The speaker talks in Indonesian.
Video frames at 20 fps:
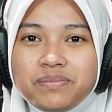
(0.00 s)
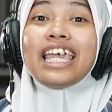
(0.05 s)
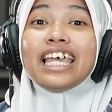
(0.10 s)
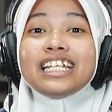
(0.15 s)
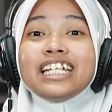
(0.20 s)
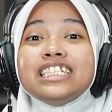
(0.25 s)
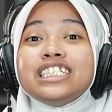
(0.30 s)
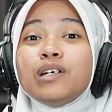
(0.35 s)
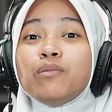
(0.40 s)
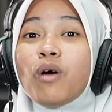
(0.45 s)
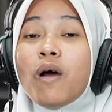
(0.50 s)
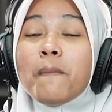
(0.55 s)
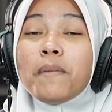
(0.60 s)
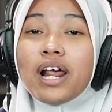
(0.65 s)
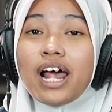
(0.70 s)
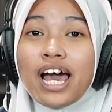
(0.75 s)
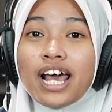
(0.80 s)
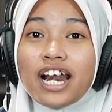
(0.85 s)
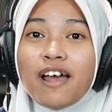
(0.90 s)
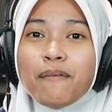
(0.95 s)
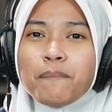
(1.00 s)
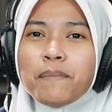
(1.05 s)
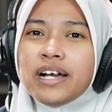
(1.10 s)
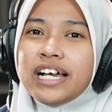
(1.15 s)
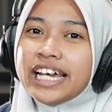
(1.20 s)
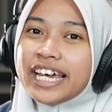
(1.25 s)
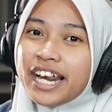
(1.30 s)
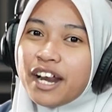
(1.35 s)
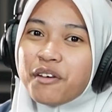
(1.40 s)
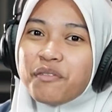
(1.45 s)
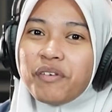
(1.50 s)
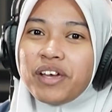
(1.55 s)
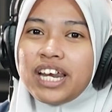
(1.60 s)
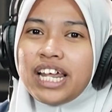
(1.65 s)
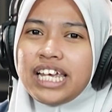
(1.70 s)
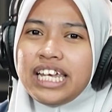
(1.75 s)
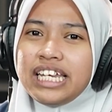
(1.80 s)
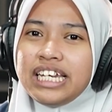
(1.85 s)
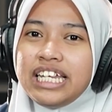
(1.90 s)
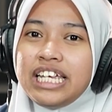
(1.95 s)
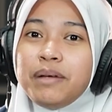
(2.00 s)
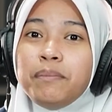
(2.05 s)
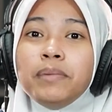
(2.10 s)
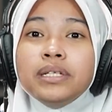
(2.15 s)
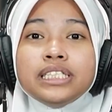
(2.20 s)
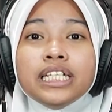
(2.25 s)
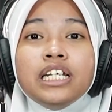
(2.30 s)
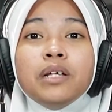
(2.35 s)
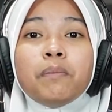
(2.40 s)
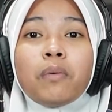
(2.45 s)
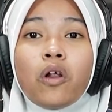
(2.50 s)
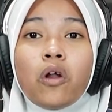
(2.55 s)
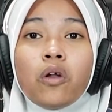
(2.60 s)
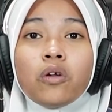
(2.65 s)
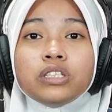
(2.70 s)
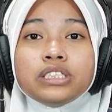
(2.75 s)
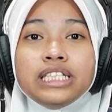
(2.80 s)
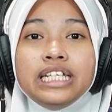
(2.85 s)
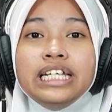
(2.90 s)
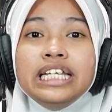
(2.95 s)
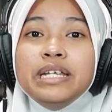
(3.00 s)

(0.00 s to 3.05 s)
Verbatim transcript: Kita semua berharap grafena ini bisa diproduksi